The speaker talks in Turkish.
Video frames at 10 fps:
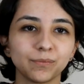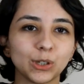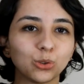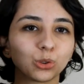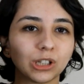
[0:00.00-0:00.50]

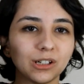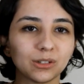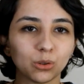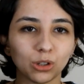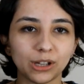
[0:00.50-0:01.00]
Ve çok da
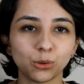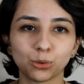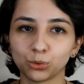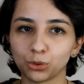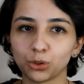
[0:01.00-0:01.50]
kolay
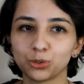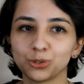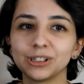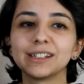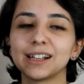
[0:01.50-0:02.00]
okunuyor.
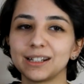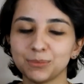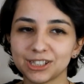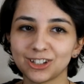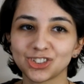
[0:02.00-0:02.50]
Yeterli
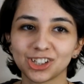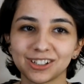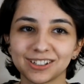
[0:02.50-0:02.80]
mi sence?